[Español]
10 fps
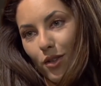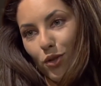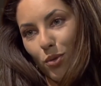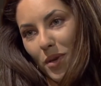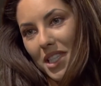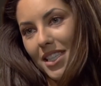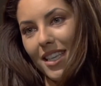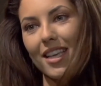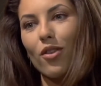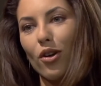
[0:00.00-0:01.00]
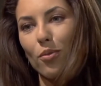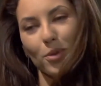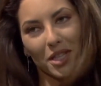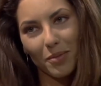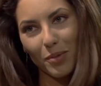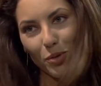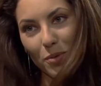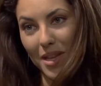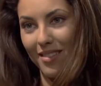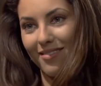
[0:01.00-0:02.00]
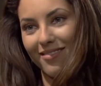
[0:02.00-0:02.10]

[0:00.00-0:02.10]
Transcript: Tú me has enseñado a comportarme muy bien.